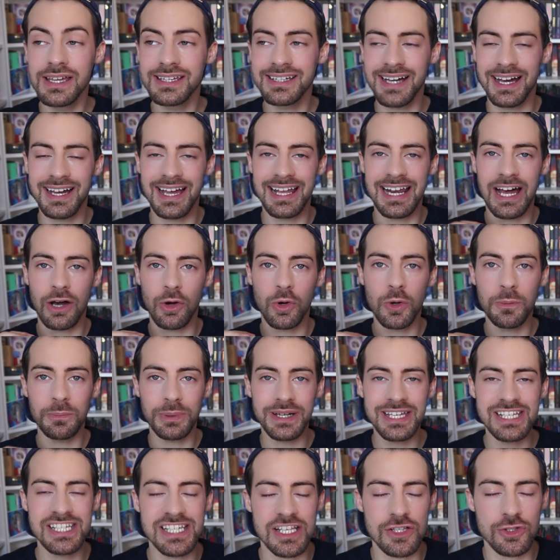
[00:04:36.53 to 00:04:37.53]
Quand elle a
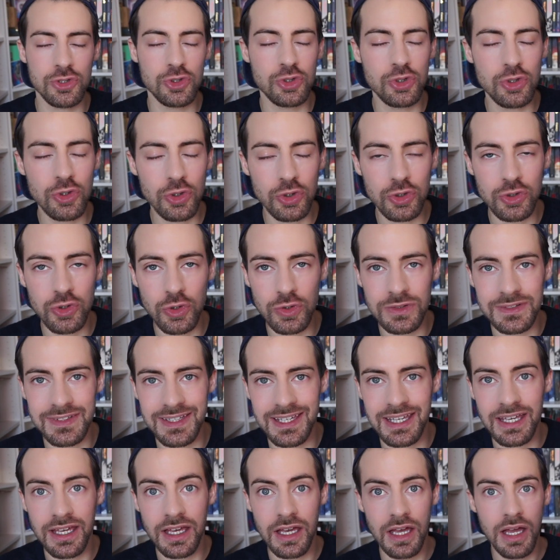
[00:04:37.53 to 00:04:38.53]
repris, j'ai
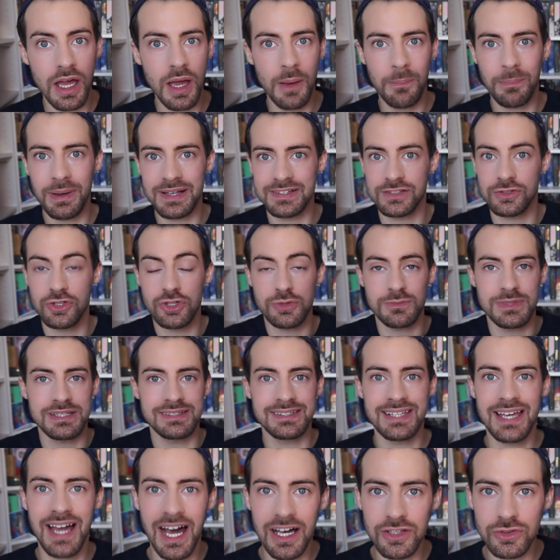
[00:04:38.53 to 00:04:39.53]
sursauté parce que je
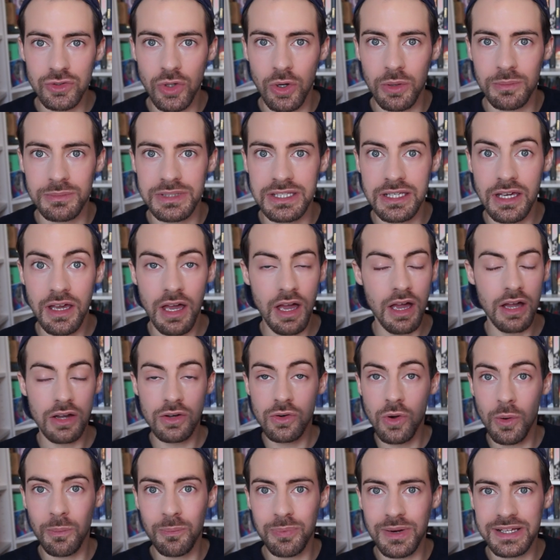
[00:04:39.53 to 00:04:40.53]
m'étais endormie
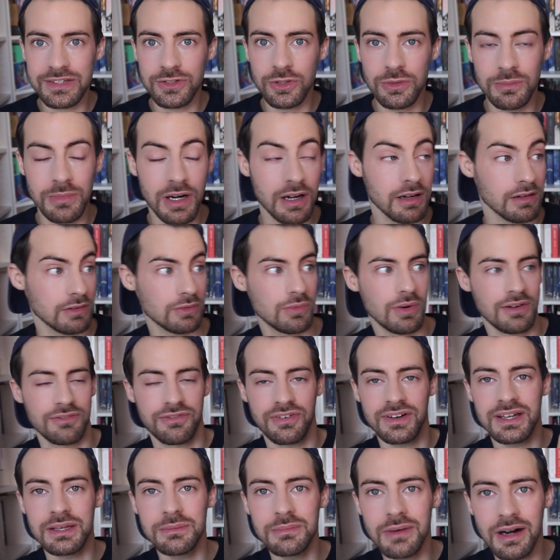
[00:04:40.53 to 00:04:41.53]
complètement. Quoi,
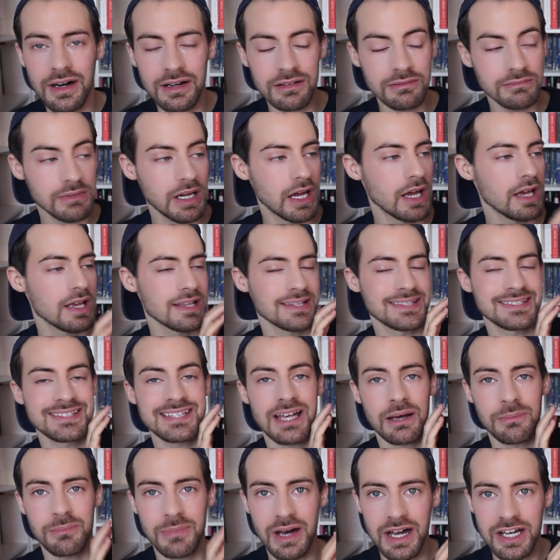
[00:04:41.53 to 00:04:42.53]
vraiment,
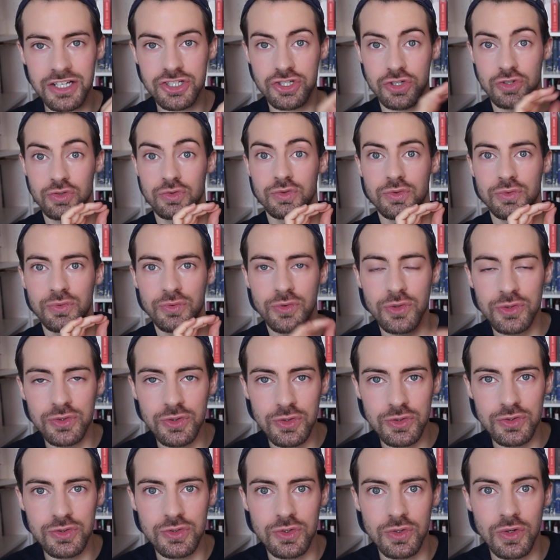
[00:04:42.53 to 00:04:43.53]
ça marche du feu
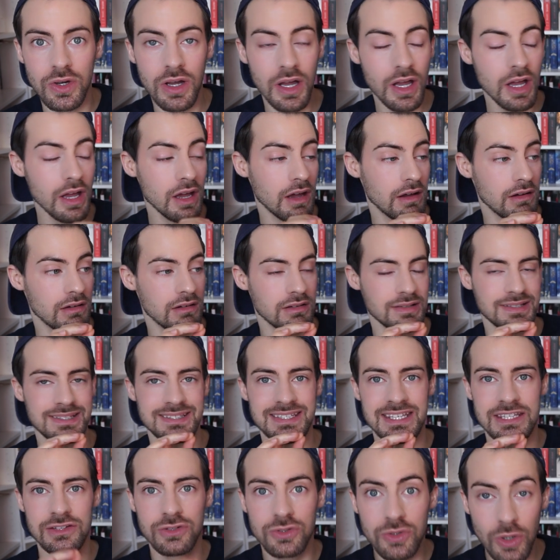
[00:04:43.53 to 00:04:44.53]
de Dieu,
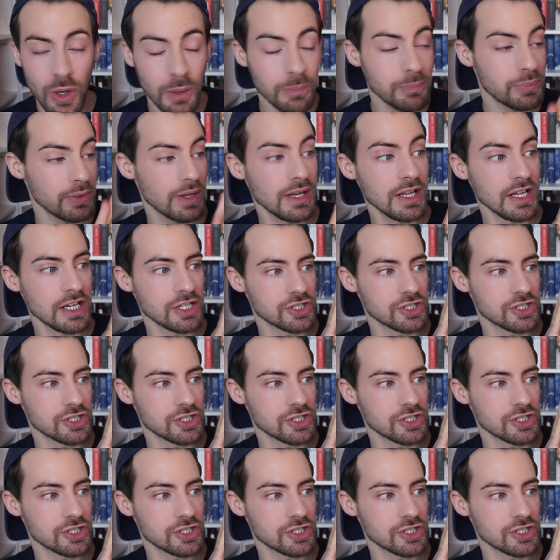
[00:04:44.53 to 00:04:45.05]
c'est top.